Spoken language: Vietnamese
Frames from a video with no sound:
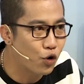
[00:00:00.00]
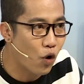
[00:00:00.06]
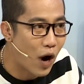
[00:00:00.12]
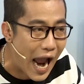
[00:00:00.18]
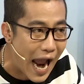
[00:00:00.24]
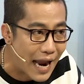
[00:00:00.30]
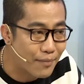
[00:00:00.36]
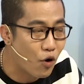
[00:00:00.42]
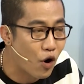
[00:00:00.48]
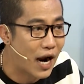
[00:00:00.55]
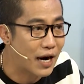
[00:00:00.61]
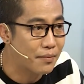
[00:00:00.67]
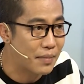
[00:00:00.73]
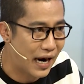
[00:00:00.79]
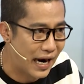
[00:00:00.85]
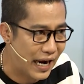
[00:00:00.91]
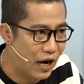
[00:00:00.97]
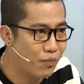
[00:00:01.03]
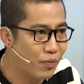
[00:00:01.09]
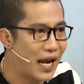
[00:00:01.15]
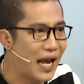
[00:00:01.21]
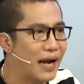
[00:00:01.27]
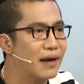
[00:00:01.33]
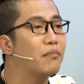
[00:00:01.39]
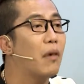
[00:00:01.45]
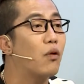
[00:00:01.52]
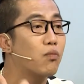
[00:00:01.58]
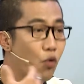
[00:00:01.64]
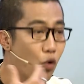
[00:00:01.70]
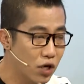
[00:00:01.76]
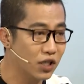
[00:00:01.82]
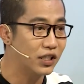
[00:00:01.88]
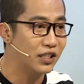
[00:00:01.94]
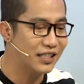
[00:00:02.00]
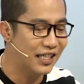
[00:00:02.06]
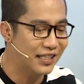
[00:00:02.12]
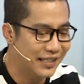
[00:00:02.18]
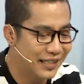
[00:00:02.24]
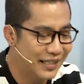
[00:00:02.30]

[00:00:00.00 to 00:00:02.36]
của hai món ăn mà ngày hôm nay anh mong muốn được thưởng thức.